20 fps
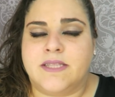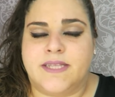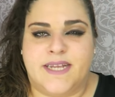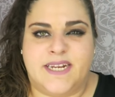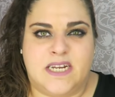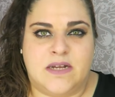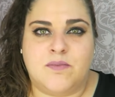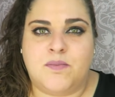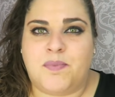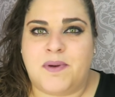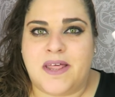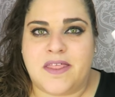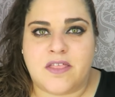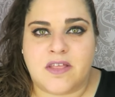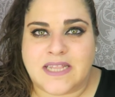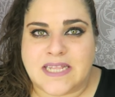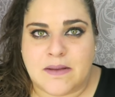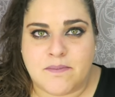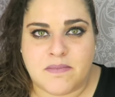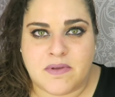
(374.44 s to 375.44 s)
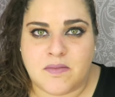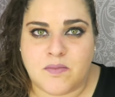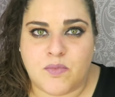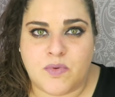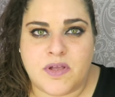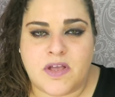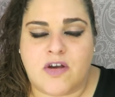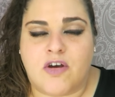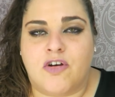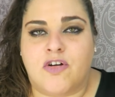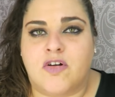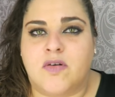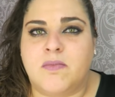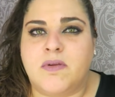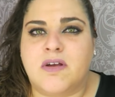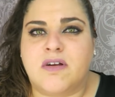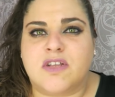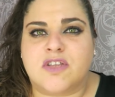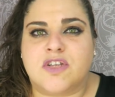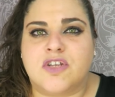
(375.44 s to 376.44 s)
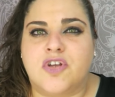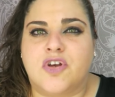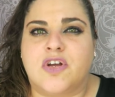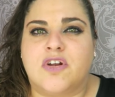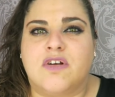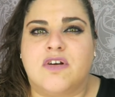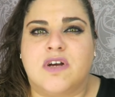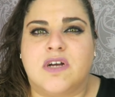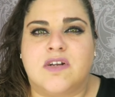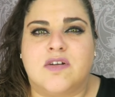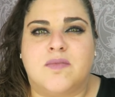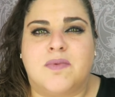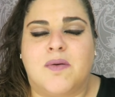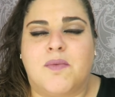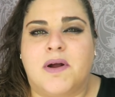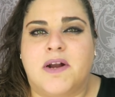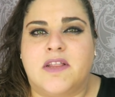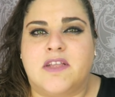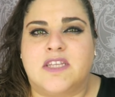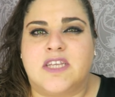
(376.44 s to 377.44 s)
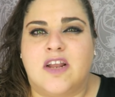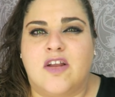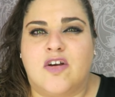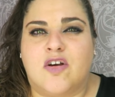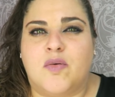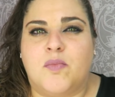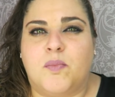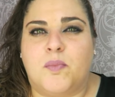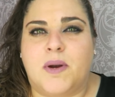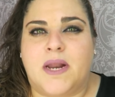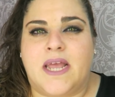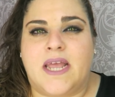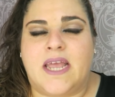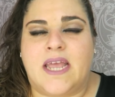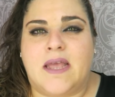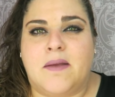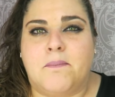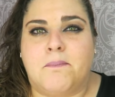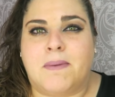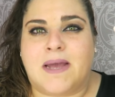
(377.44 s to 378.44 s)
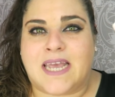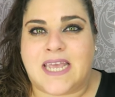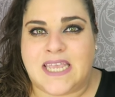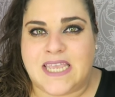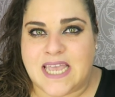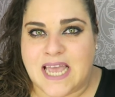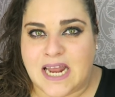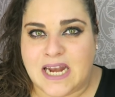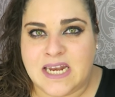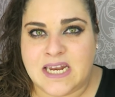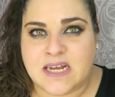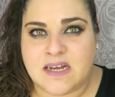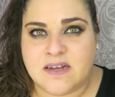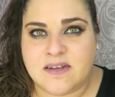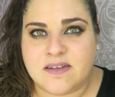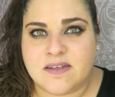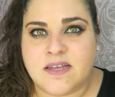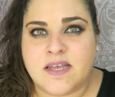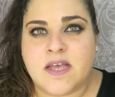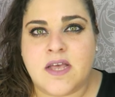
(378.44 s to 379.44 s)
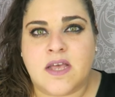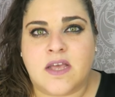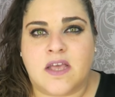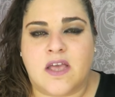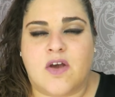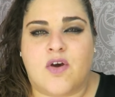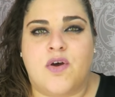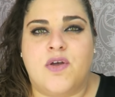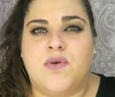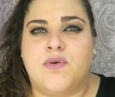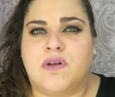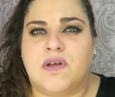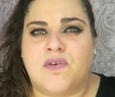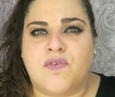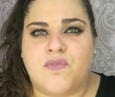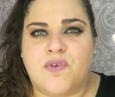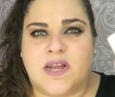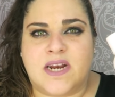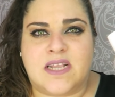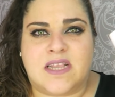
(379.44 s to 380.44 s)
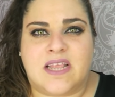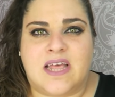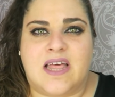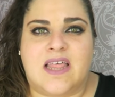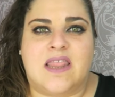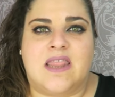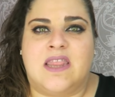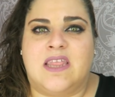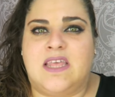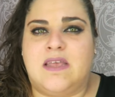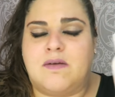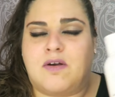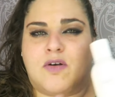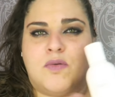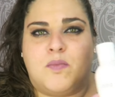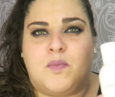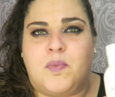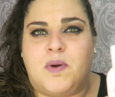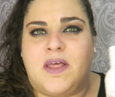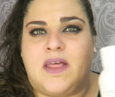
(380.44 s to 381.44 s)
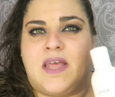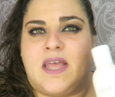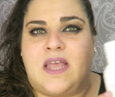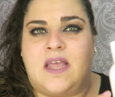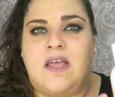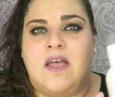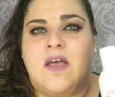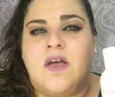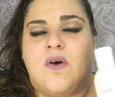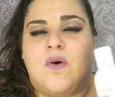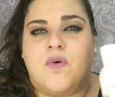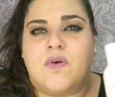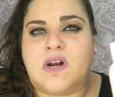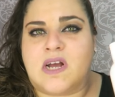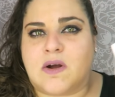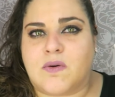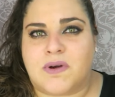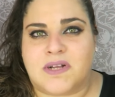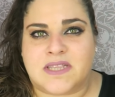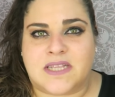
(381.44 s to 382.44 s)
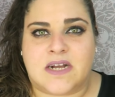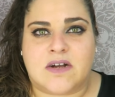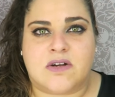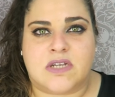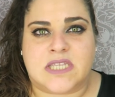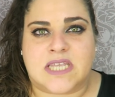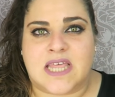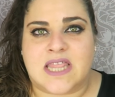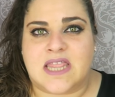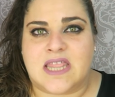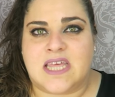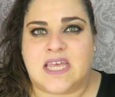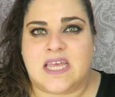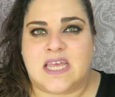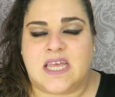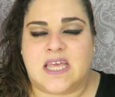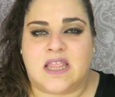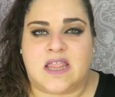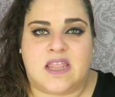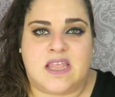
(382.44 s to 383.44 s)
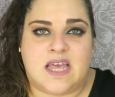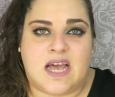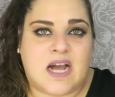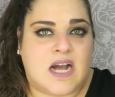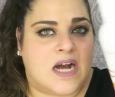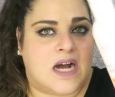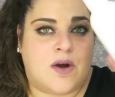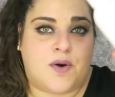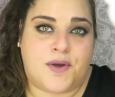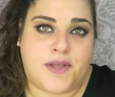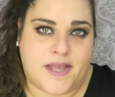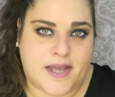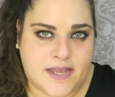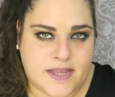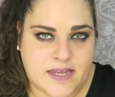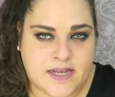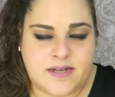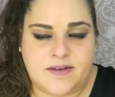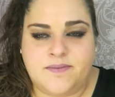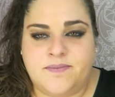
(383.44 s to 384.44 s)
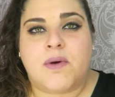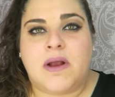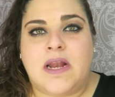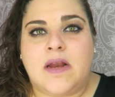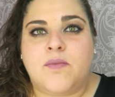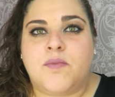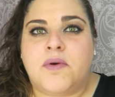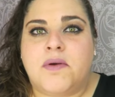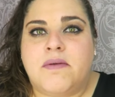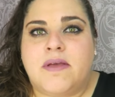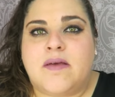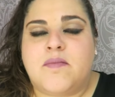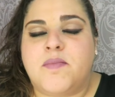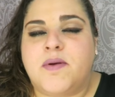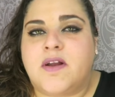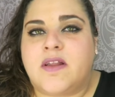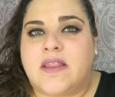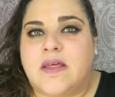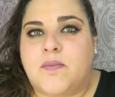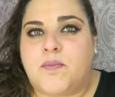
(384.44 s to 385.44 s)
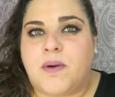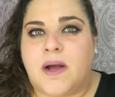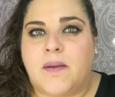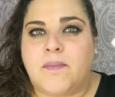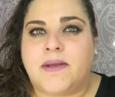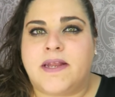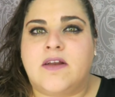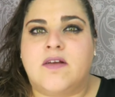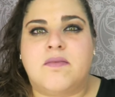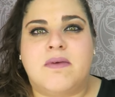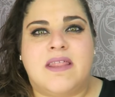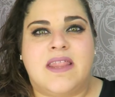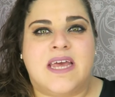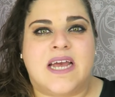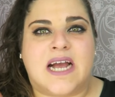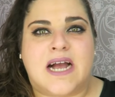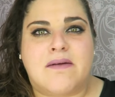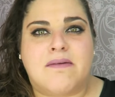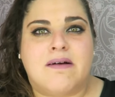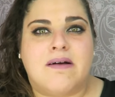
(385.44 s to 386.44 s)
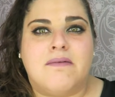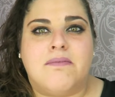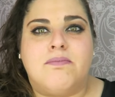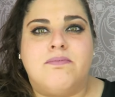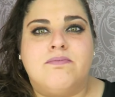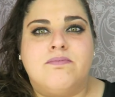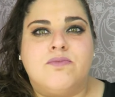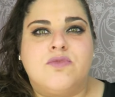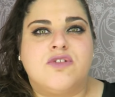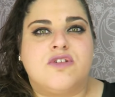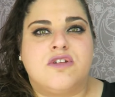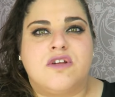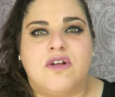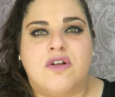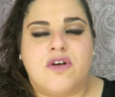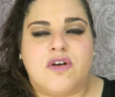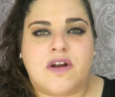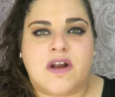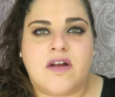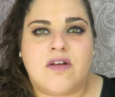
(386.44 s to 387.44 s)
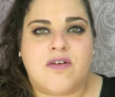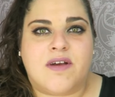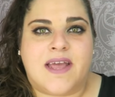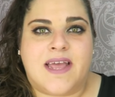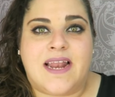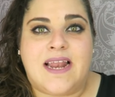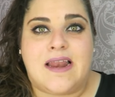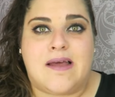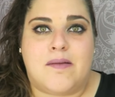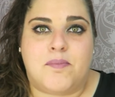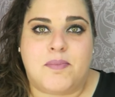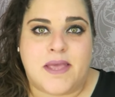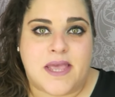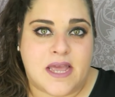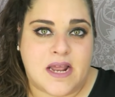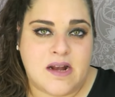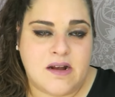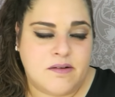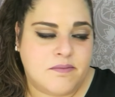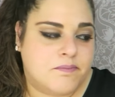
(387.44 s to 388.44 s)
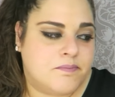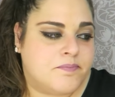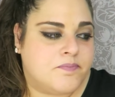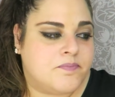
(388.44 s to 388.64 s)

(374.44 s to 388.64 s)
Tenía un precio también muy económico, esto yo creo que no me acuerdo si lo compré en Maquillalia que cogí una oferta y compré unas cuantas cosas de Ciaja o Yaya que huele muy bien pero después a mí no me dejaba mucho olor en lo que es la piel